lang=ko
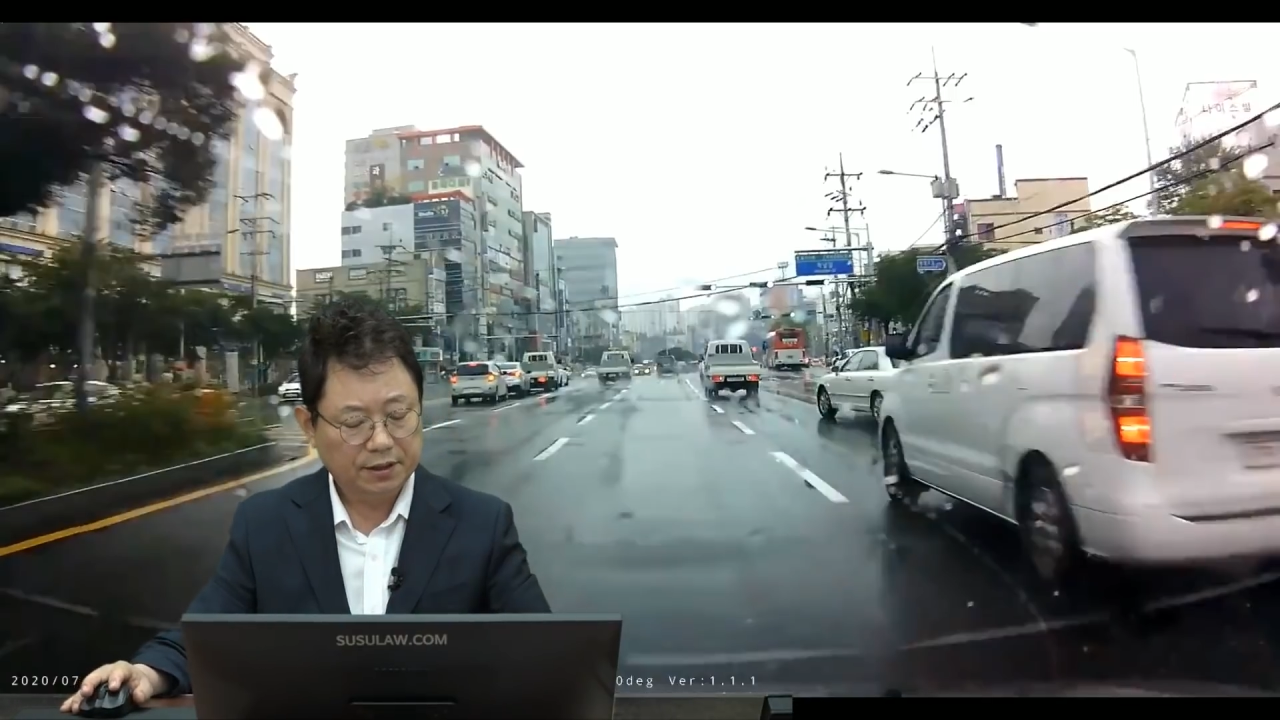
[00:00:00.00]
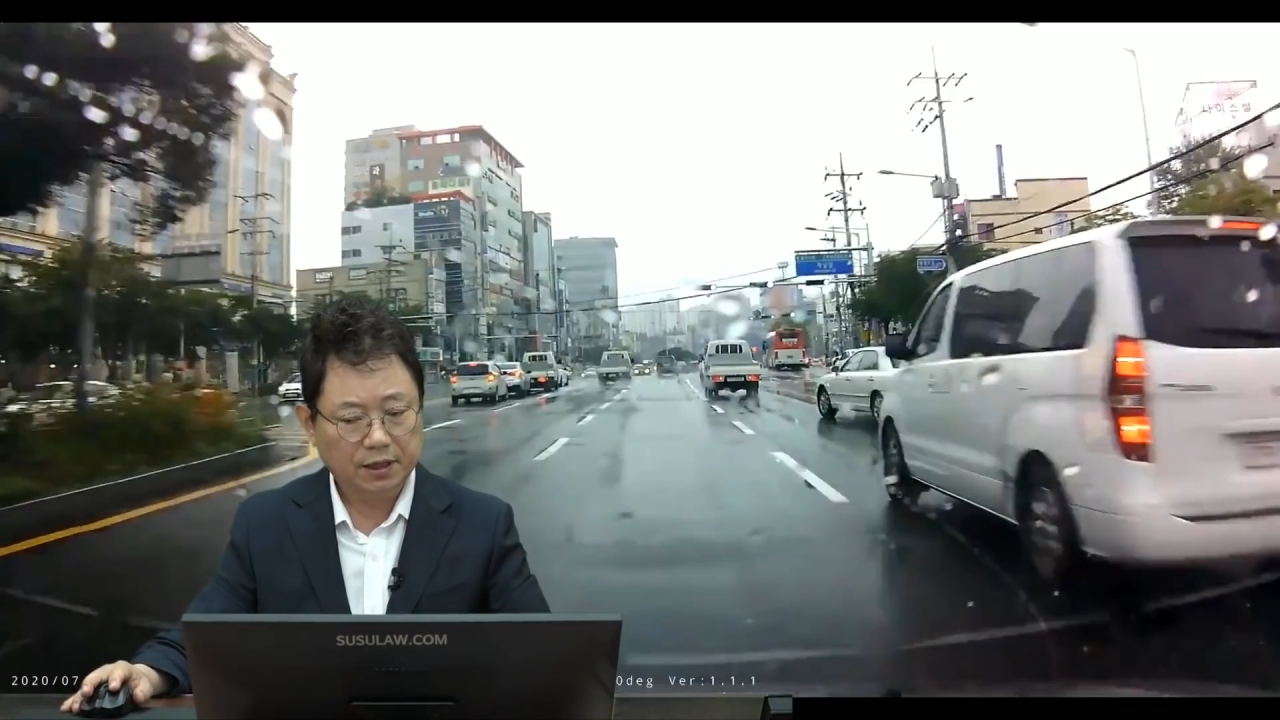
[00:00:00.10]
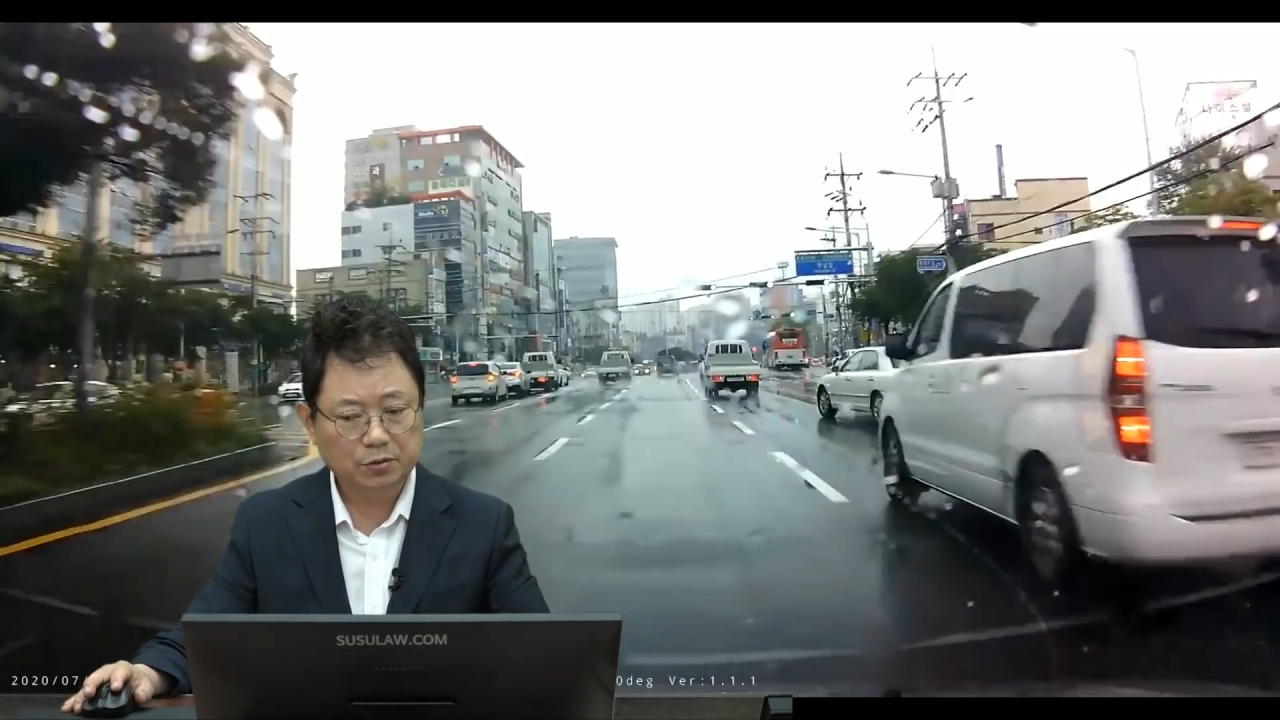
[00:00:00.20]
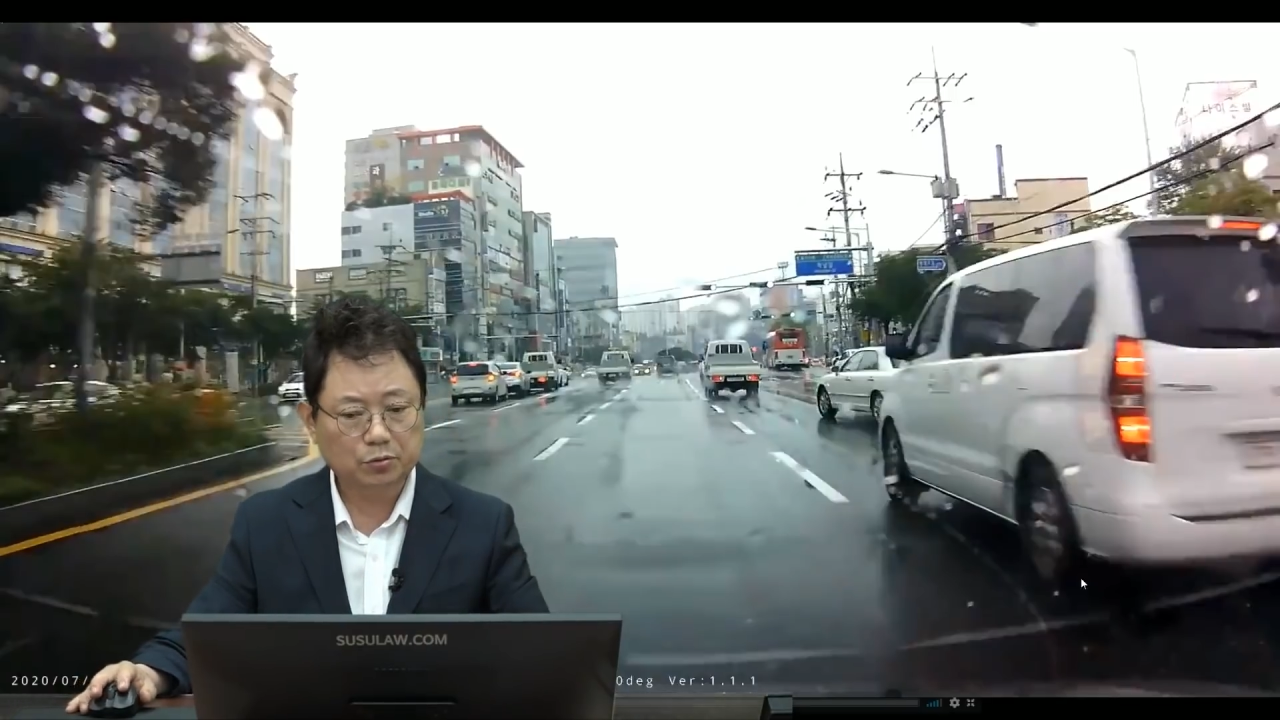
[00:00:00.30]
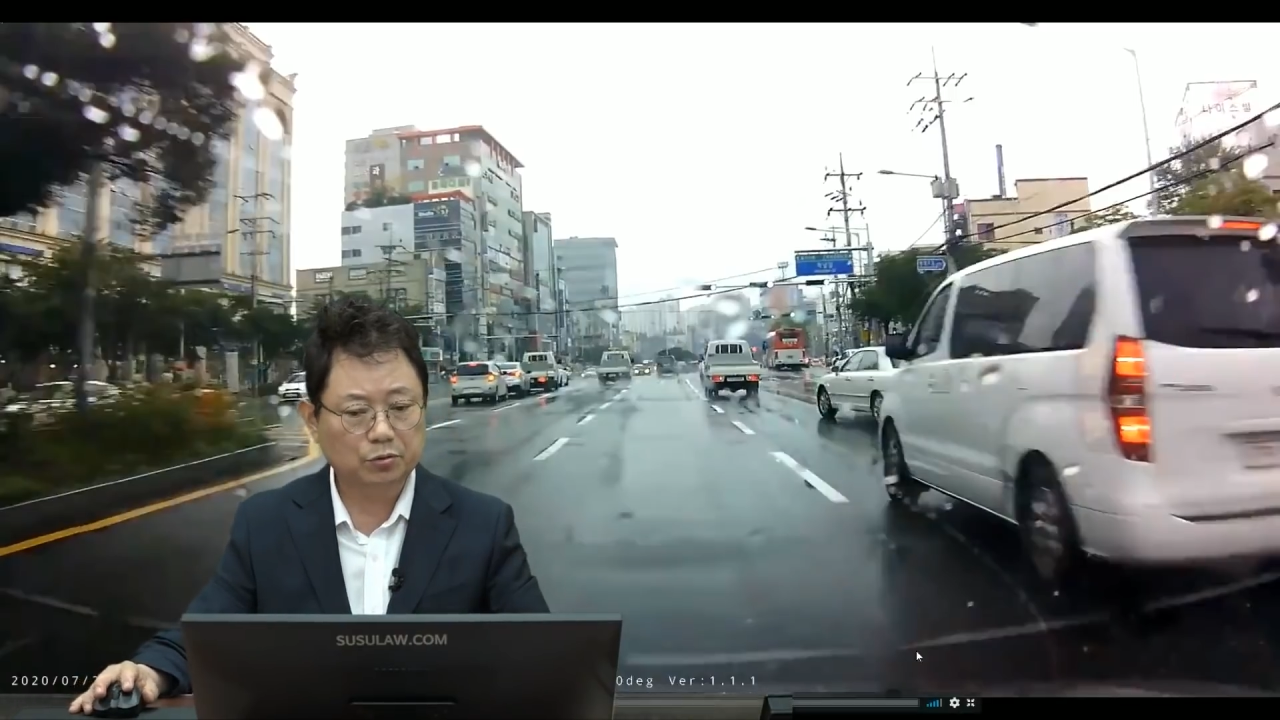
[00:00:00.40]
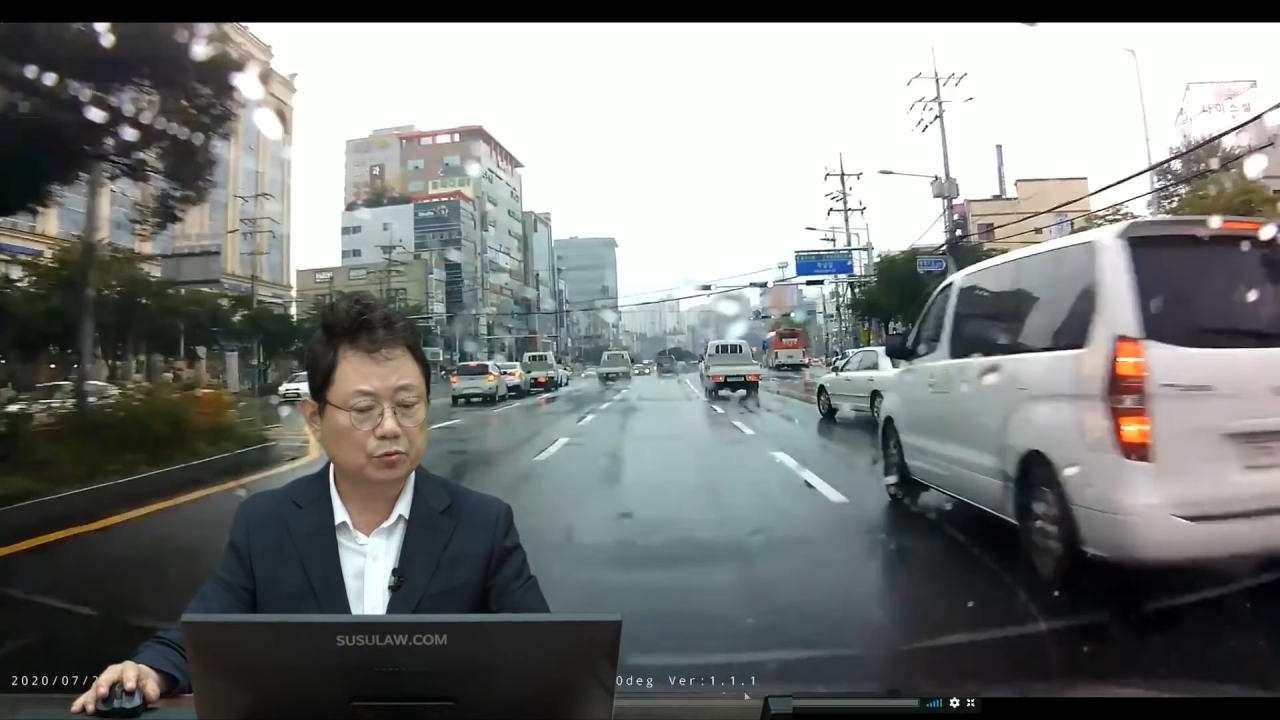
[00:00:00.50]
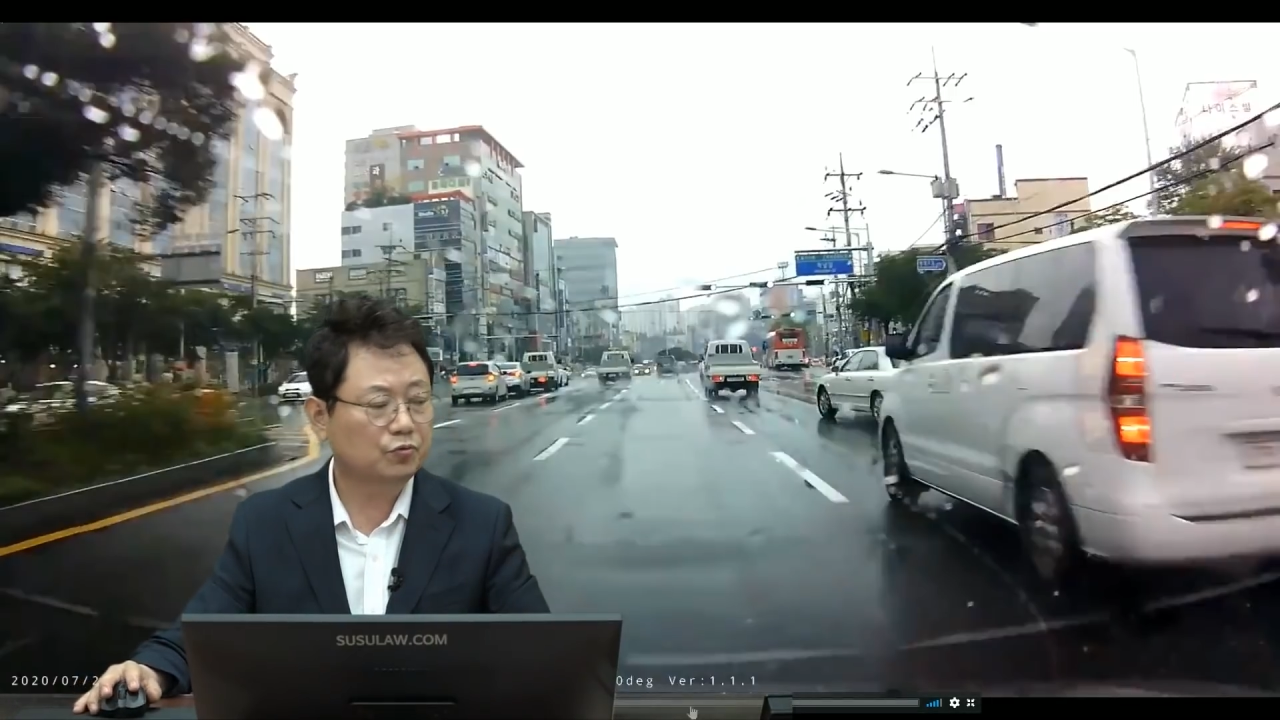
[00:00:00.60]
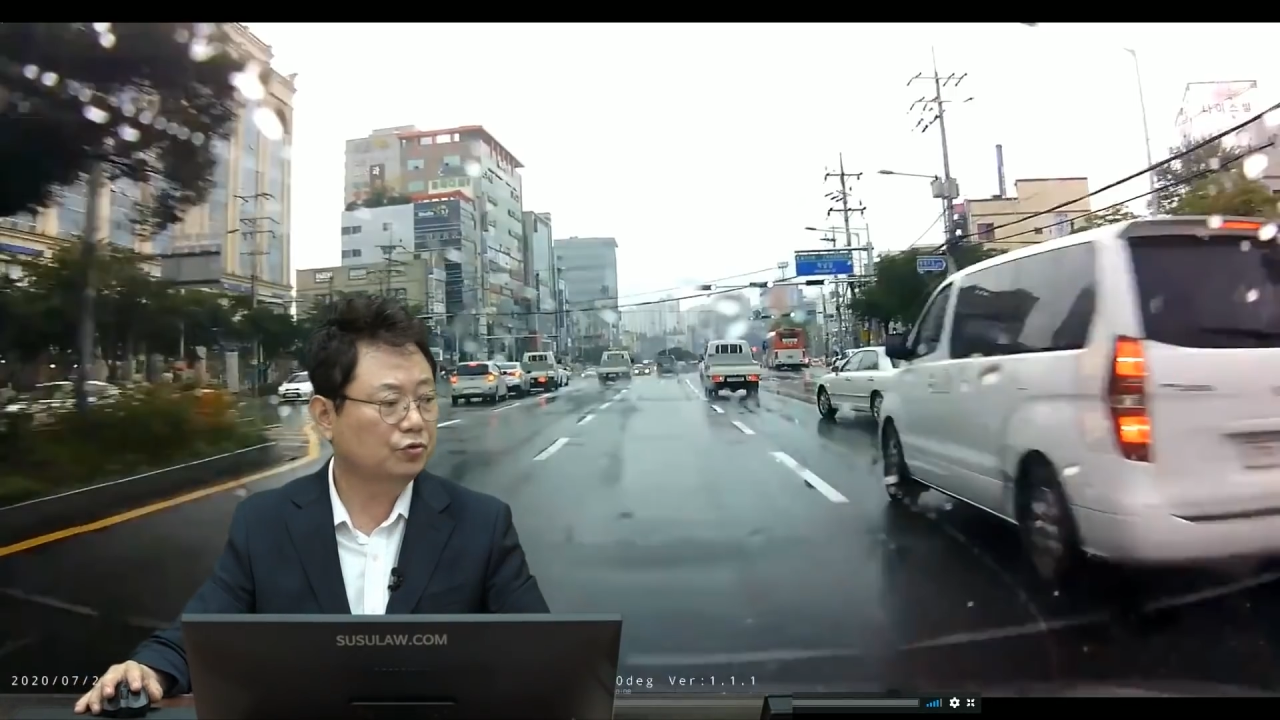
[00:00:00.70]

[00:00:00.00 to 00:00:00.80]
내가 속도를 좀